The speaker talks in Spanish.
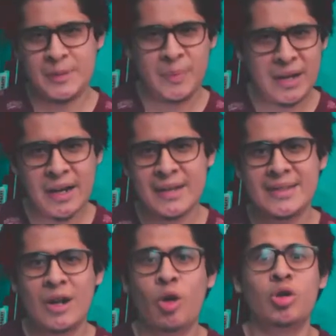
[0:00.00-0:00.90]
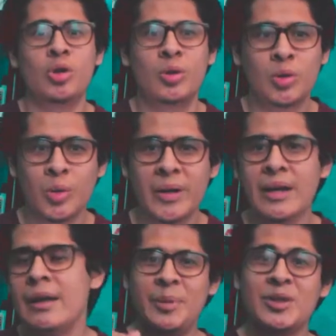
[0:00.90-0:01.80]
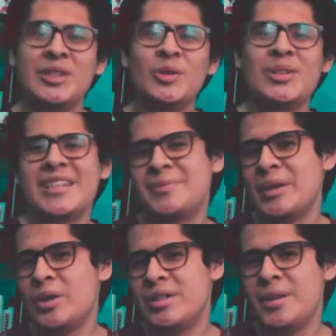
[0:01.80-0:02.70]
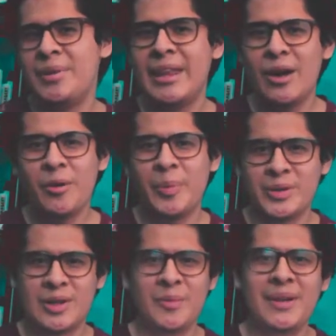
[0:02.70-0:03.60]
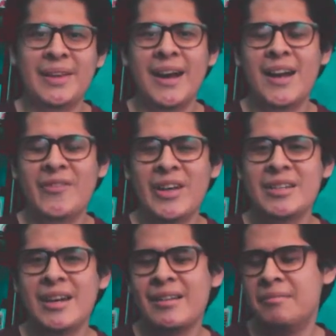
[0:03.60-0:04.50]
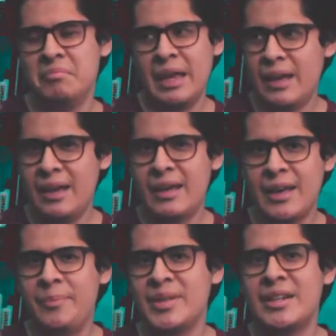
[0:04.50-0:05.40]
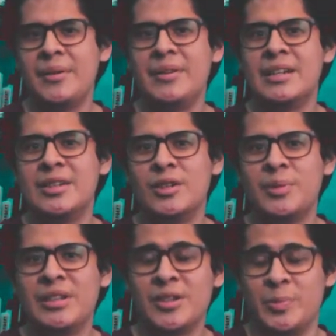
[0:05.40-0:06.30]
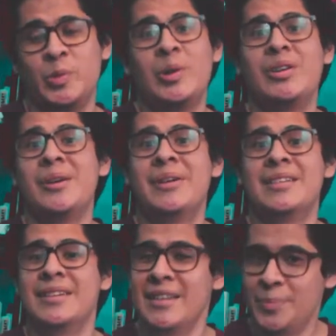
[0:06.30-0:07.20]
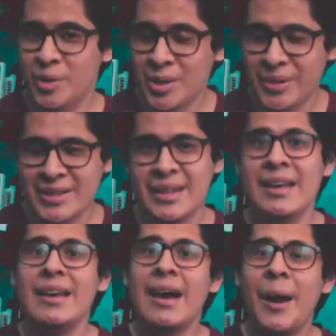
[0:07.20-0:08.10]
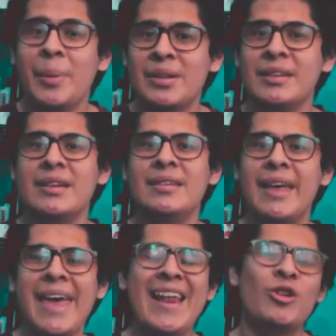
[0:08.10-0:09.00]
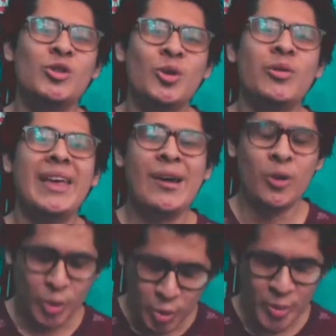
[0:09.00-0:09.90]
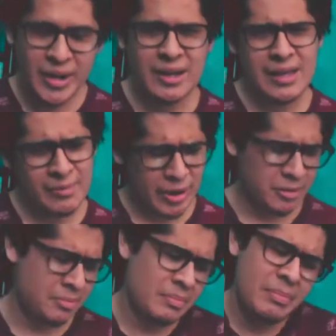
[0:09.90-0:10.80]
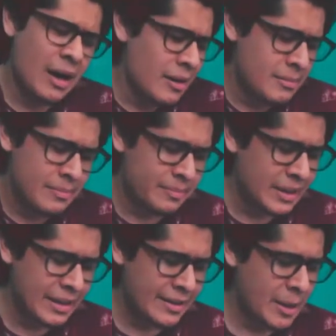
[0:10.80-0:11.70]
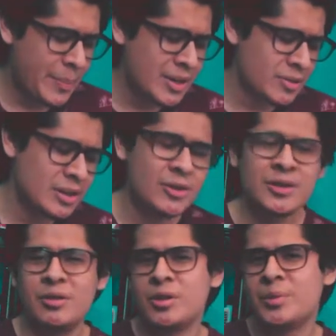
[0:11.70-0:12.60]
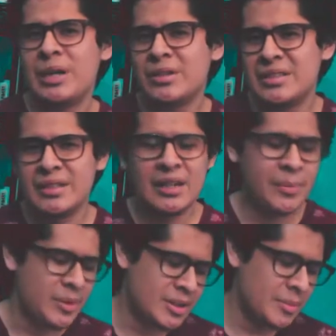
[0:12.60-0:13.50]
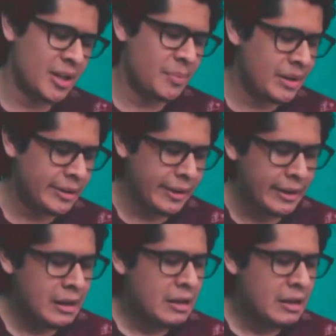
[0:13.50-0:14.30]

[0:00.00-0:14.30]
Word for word: a esperar hasta el 8 de octubre. Pero si tú estás viendo este video posteriormente a la fecha de que empiezan a venderse los boletos, pues bueno, ya van a estar disponibles a partir del 8 de octubre y bueno, ahí van a ir de precios chicos. Los boletos estarán aproximadamente